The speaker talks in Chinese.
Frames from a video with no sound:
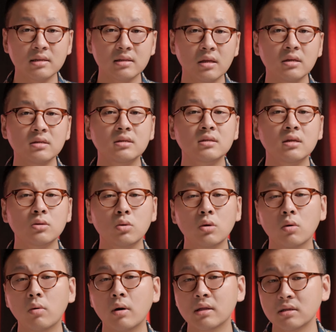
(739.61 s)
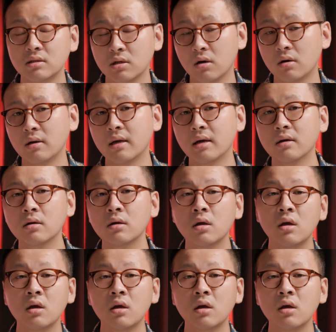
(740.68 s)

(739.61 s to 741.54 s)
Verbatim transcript: 己内心的对话的桥梁。